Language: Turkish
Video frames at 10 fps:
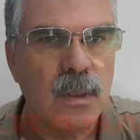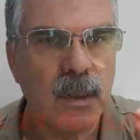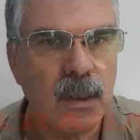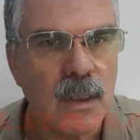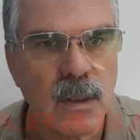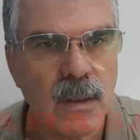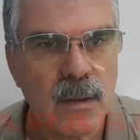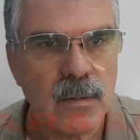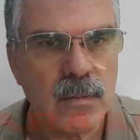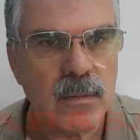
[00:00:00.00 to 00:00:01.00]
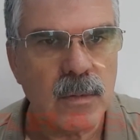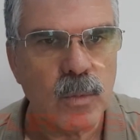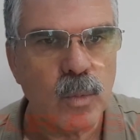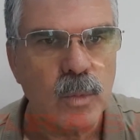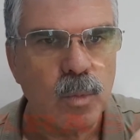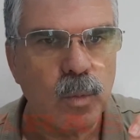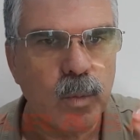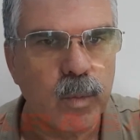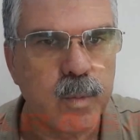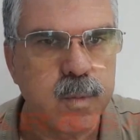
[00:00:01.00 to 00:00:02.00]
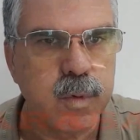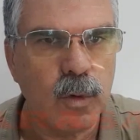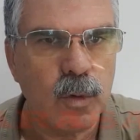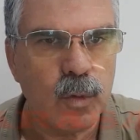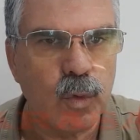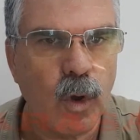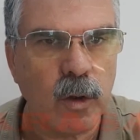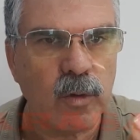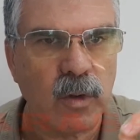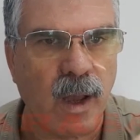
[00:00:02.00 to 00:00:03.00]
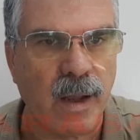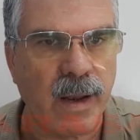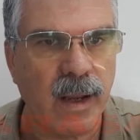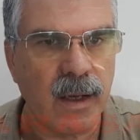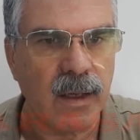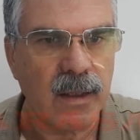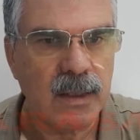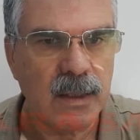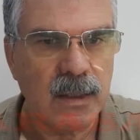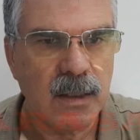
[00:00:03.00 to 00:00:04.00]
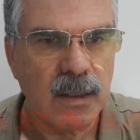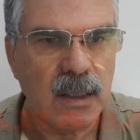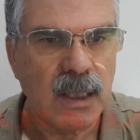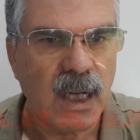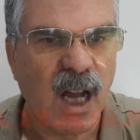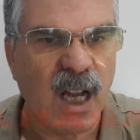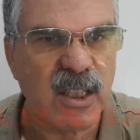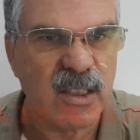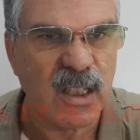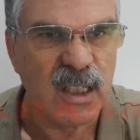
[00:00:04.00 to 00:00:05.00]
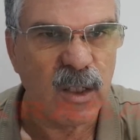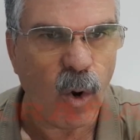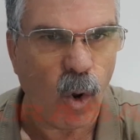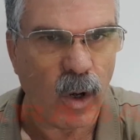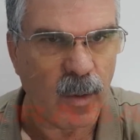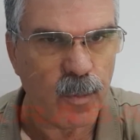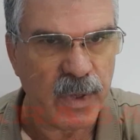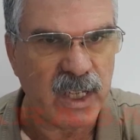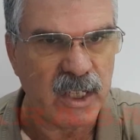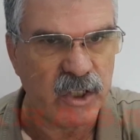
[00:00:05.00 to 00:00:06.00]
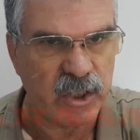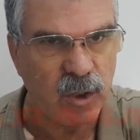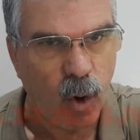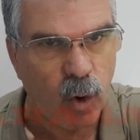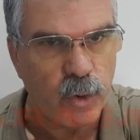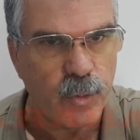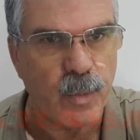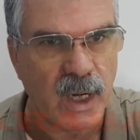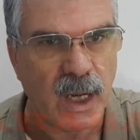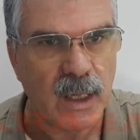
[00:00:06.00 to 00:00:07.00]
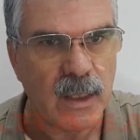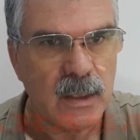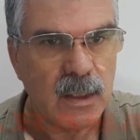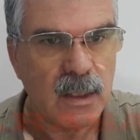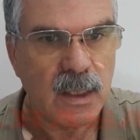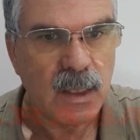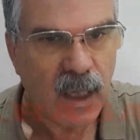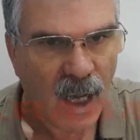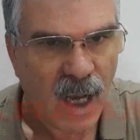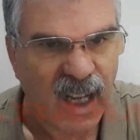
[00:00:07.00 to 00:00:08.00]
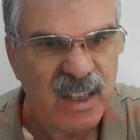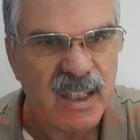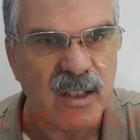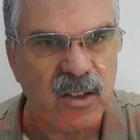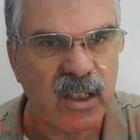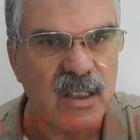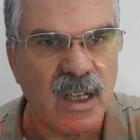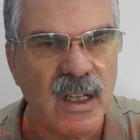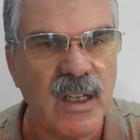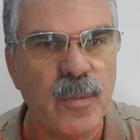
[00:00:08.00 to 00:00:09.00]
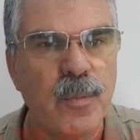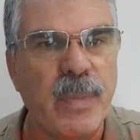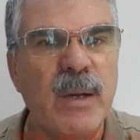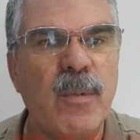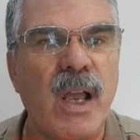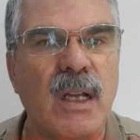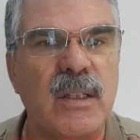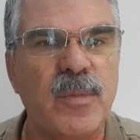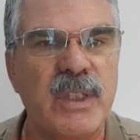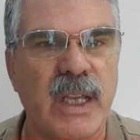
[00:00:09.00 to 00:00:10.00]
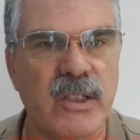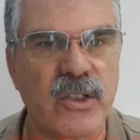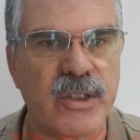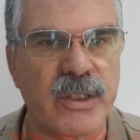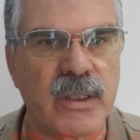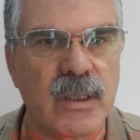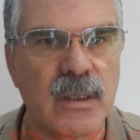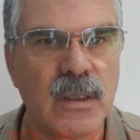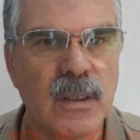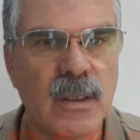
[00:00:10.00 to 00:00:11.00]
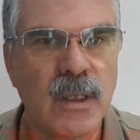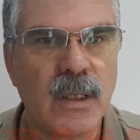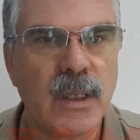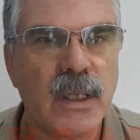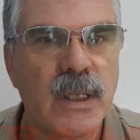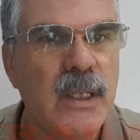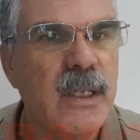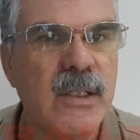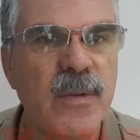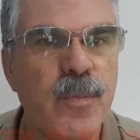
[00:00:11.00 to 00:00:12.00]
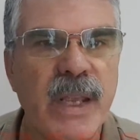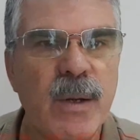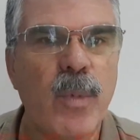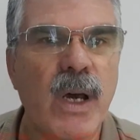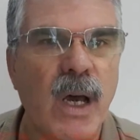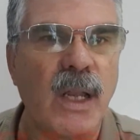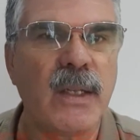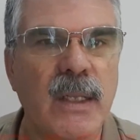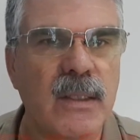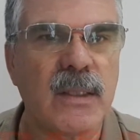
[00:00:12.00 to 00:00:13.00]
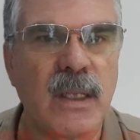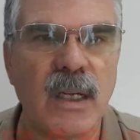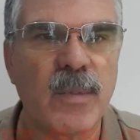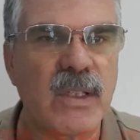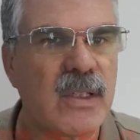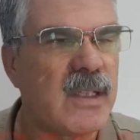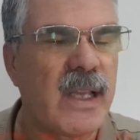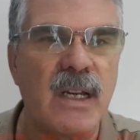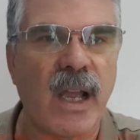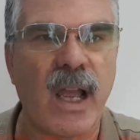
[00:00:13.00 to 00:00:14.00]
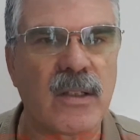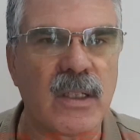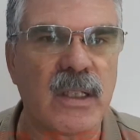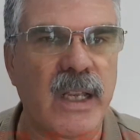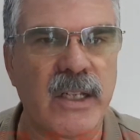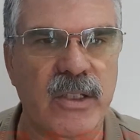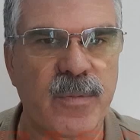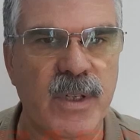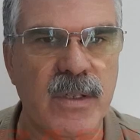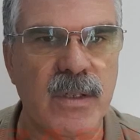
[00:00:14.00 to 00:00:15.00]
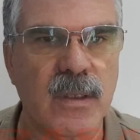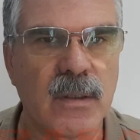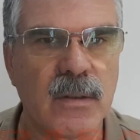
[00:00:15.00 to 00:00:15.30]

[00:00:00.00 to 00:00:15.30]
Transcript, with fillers: İnanın bu dört tane hastalığı olan bir kişi o gün bana anlattıkları benim hayatımı değiştirdi. Niçin benim bu anlattıklarım da sizlerin hayatını değiştirmez?